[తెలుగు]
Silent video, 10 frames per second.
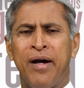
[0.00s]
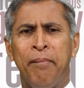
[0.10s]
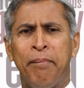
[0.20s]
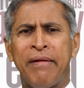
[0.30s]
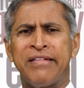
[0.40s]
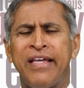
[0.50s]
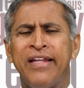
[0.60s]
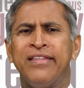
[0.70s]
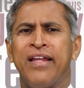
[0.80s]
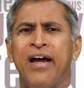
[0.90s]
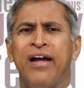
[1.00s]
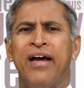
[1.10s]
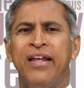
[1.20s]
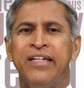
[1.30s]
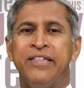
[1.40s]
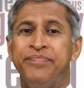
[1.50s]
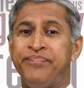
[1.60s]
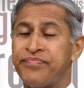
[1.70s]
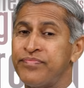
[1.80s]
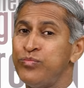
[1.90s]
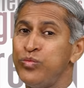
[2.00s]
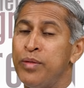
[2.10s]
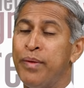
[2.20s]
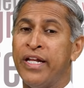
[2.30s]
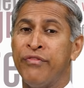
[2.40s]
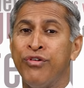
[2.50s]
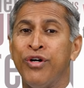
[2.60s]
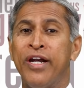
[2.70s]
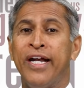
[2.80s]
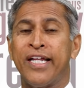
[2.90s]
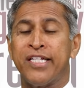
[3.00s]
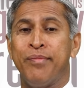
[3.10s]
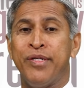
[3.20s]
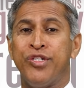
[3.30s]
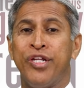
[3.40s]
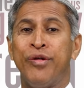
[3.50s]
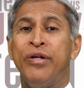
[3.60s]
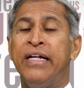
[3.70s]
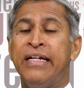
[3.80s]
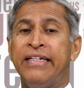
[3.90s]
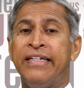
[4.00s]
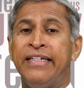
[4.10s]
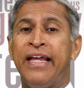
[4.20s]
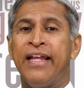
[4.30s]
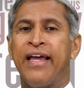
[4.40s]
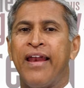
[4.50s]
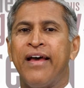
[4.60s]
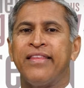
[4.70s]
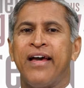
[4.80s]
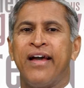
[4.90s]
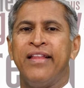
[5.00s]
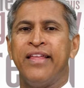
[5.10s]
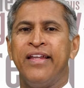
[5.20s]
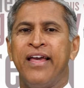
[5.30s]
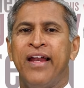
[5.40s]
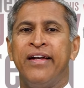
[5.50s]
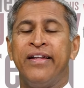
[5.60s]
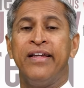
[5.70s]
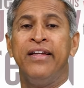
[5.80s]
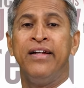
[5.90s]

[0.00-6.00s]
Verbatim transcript: కంపల్సరీ త్రాగాలి మరి ఫోర్ లీటర్స్ మంచినీరు డీటెయిల్గా ఎలా తాగాలో తెలియాలంటే